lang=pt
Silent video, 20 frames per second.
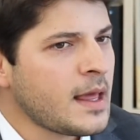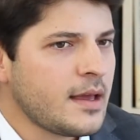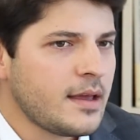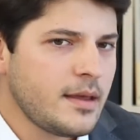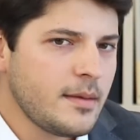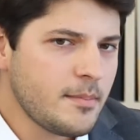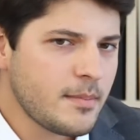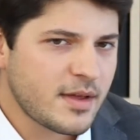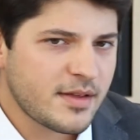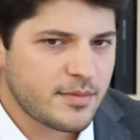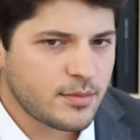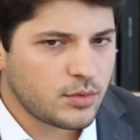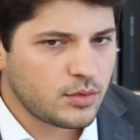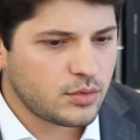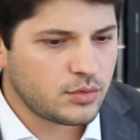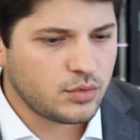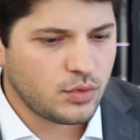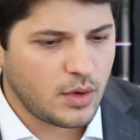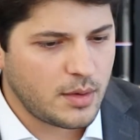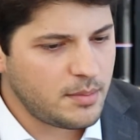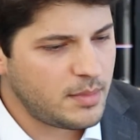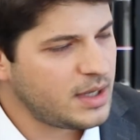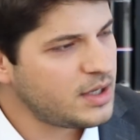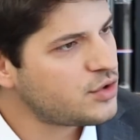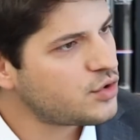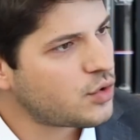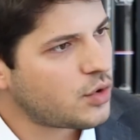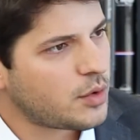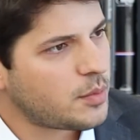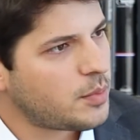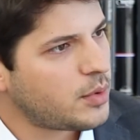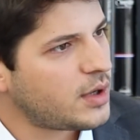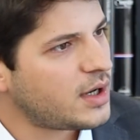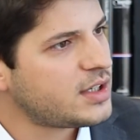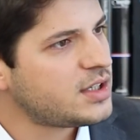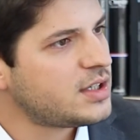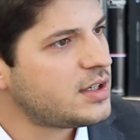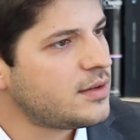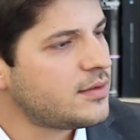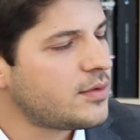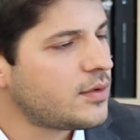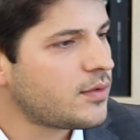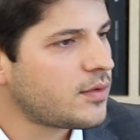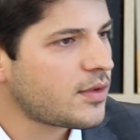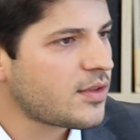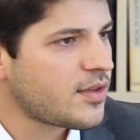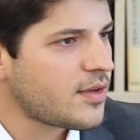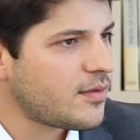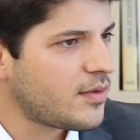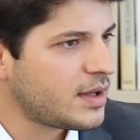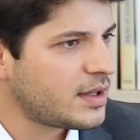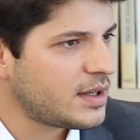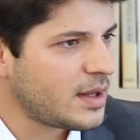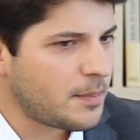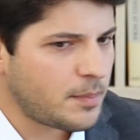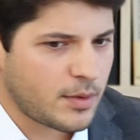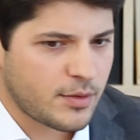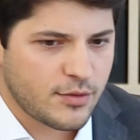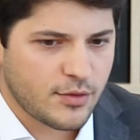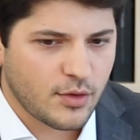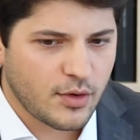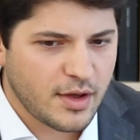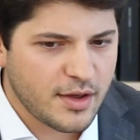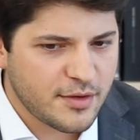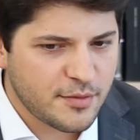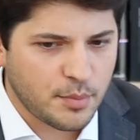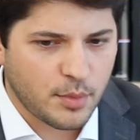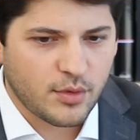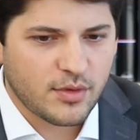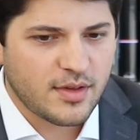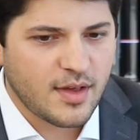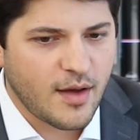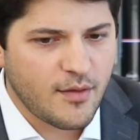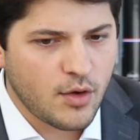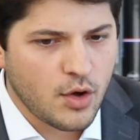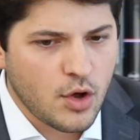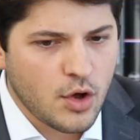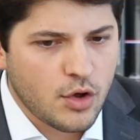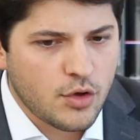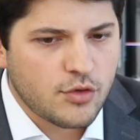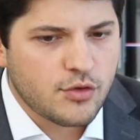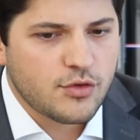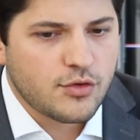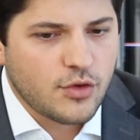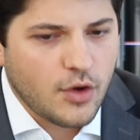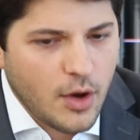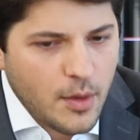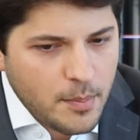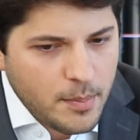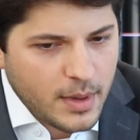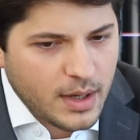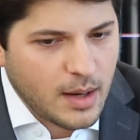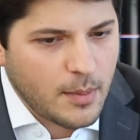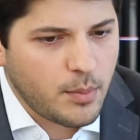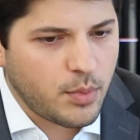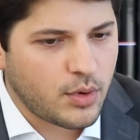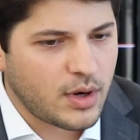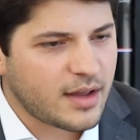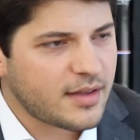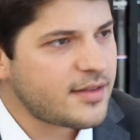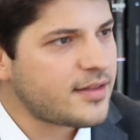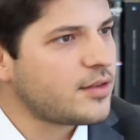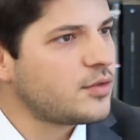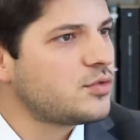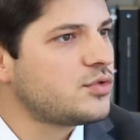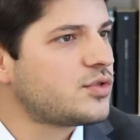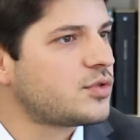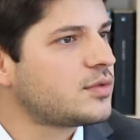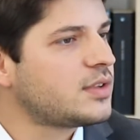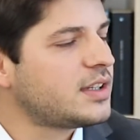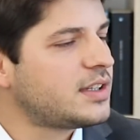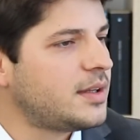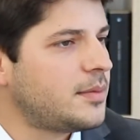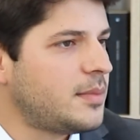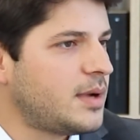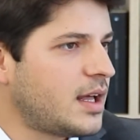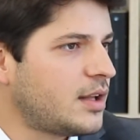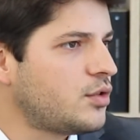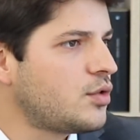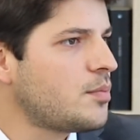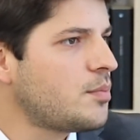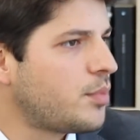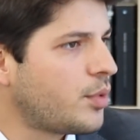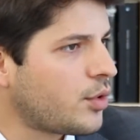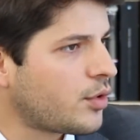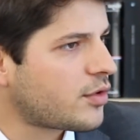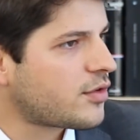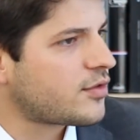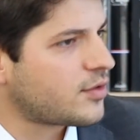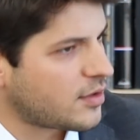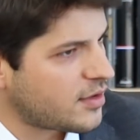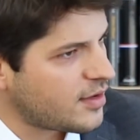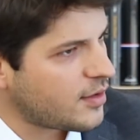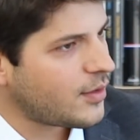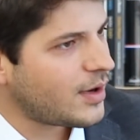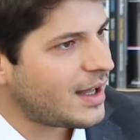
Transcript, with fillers: e mesmo no, no ambiente corporativo você vai ter a pessoa responsável só pela apuração de um determinado imposto, que são